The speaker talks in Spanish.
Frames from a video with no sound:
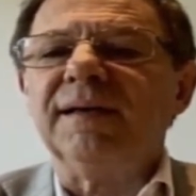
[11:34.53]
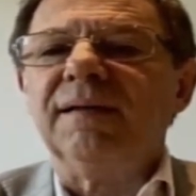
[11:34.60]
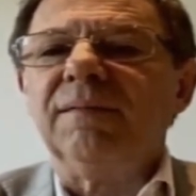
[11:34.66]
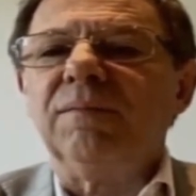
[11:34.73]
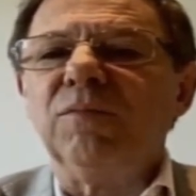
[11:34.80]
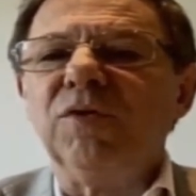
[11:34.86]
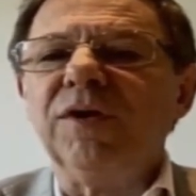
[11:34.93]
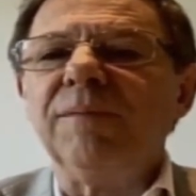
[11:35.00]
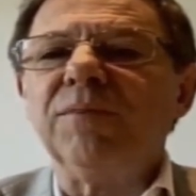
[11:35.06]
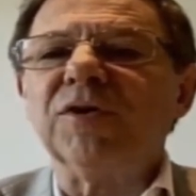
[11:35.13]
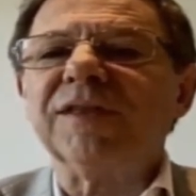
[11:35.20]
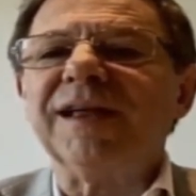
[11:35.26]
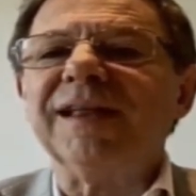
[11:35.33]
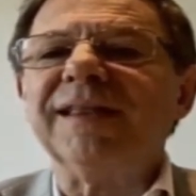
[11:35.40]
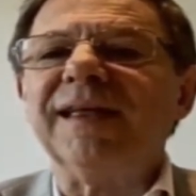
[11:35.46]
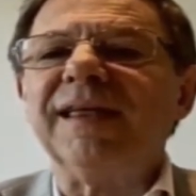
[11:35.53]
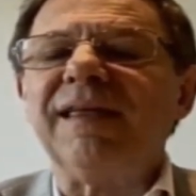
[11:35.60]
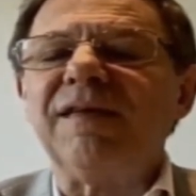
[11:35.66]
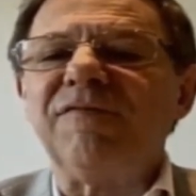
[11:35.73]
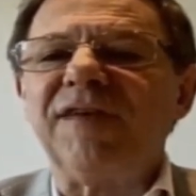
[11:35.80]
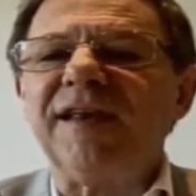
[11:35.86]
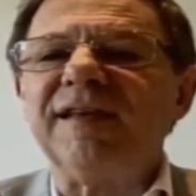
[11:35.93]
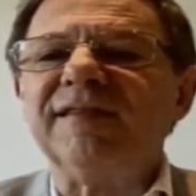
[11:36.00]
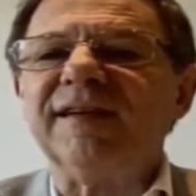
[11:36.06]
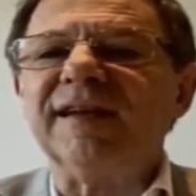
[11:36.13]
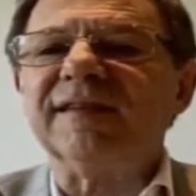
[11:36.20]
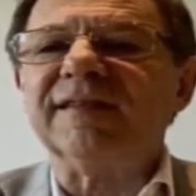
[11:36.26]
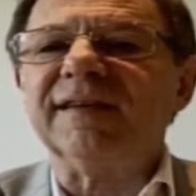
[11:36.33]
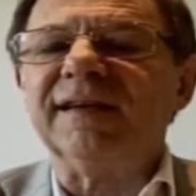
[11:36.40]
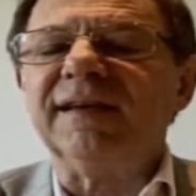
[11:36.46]
muy importante de
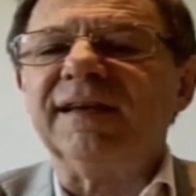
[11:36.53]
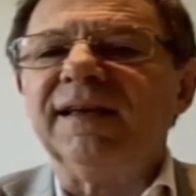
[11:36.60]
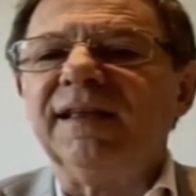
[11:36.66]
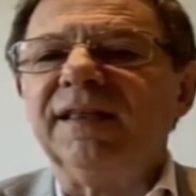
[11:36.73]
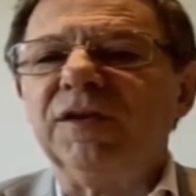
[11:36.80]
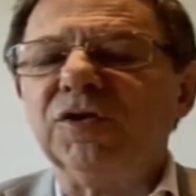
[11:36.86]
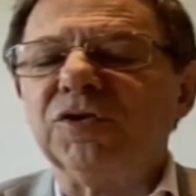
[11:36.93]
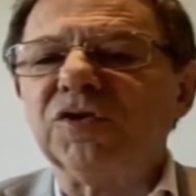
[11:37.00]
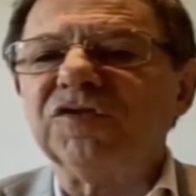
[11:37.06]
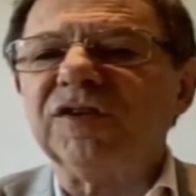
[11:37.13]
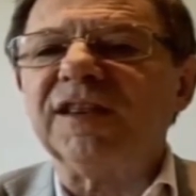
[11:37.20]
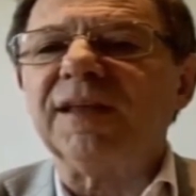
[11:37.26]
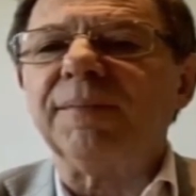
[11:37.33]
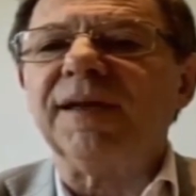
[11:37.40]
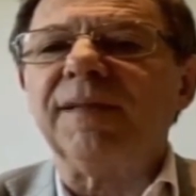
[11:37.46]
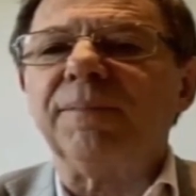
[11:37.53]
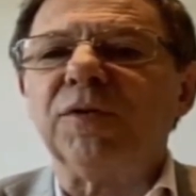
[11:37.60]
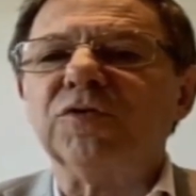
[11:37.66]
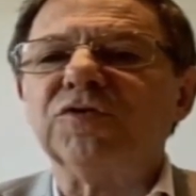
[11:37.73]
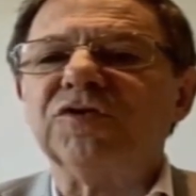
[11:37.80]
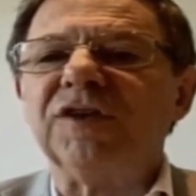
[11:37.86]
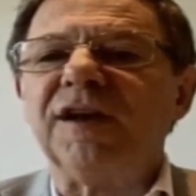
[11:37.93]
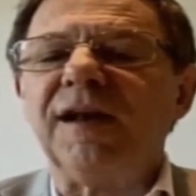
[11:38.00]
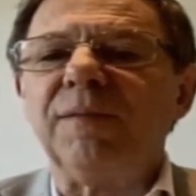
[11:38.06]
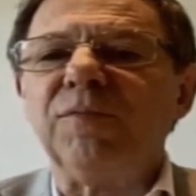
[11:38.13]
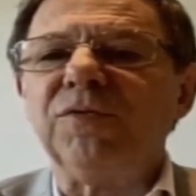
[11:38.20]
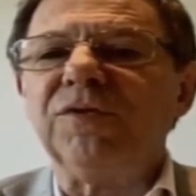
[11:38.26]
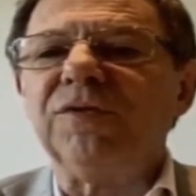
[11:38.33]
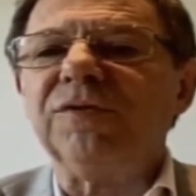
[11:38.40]
diferenciarse de otros sistemas de producción en el mundo.